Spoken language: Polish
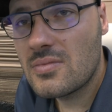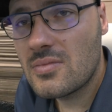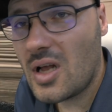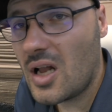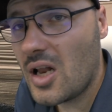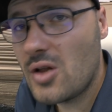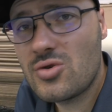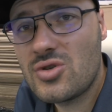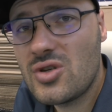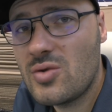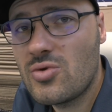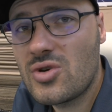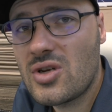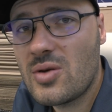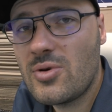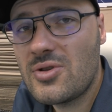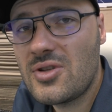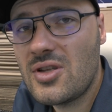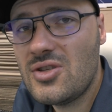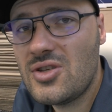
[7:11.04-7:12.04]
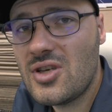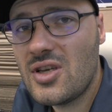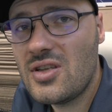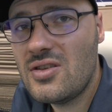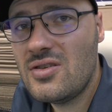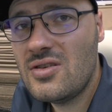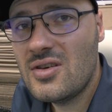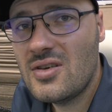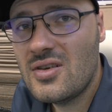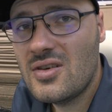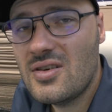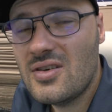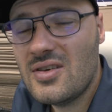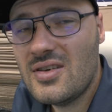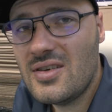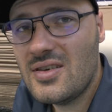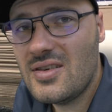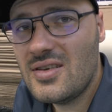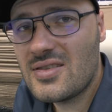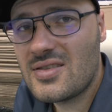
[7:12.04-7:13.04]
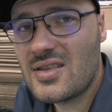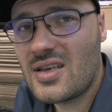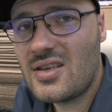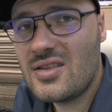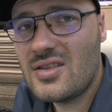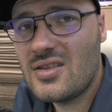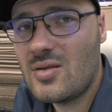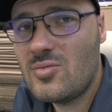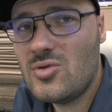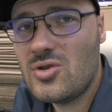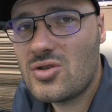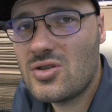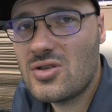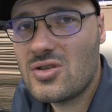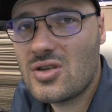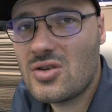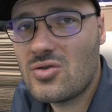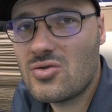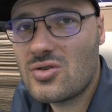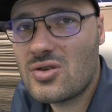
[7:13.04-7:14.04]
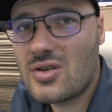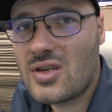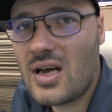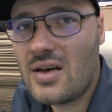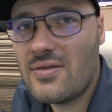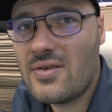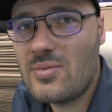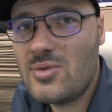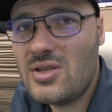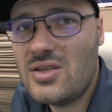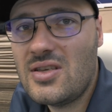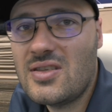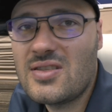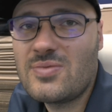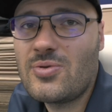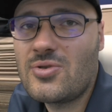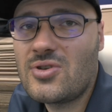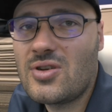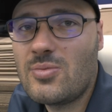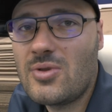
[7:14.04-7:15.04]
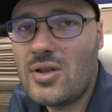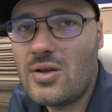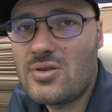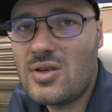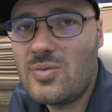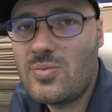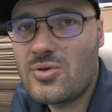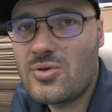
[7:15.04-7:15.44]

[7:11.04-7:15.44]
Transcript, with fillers: Ale już nie muszę, bo ten dzień e, jest taki dynamiczny, że już kawa mi nie jest potrzebna o tej